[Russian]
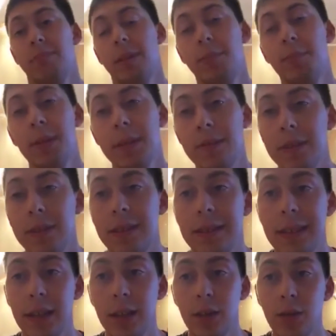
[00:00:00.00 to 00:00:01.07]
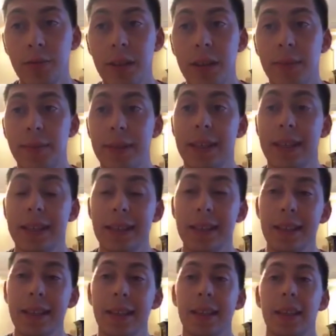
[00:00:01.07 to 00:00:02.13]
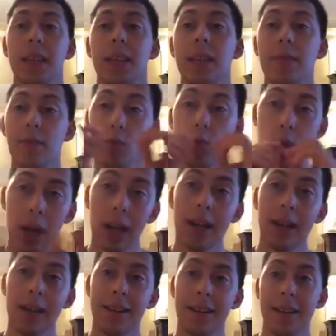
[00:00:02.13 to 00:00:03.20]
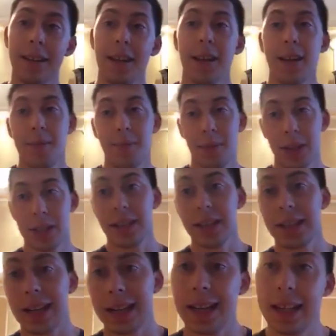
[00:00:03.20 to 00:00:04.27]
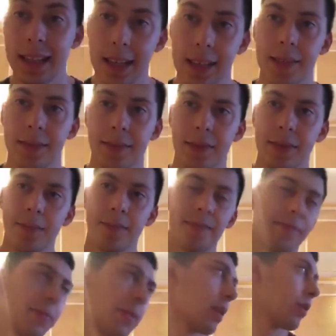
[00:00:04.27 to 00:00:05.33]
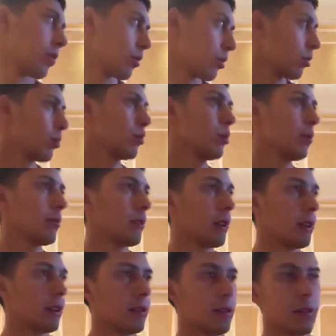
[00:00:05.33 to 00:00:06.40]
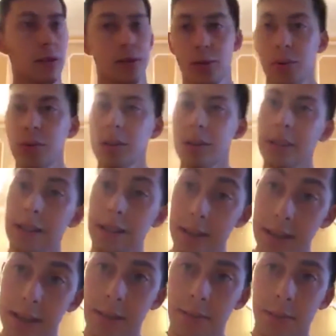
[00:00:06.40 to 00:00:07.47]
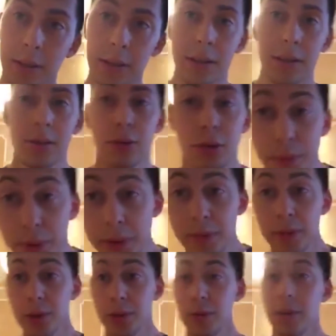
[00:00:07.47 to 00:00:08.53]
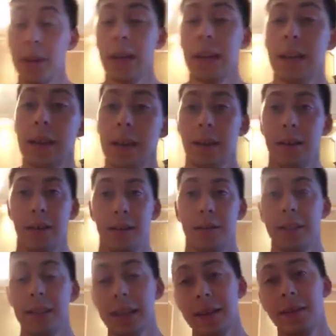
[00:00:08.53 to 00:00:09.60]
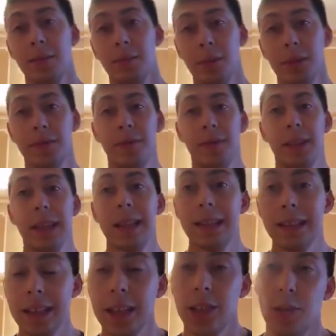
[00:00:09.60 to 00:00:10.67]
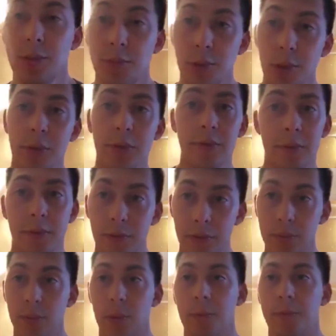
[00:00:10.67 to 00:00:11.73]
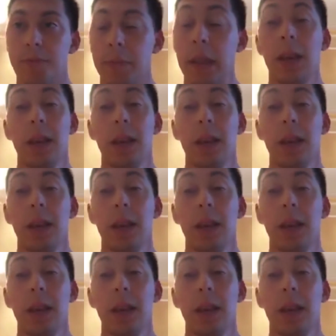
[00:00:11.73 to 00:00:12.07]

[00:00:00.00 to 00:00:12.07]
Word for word: прописываете заголовки, описание теги, и вуаля, пошла какая-то активность. Другой вариант. Что-то интересное произошло. К примеру, а, недавно был финал Лиги Чемпионов по футболу.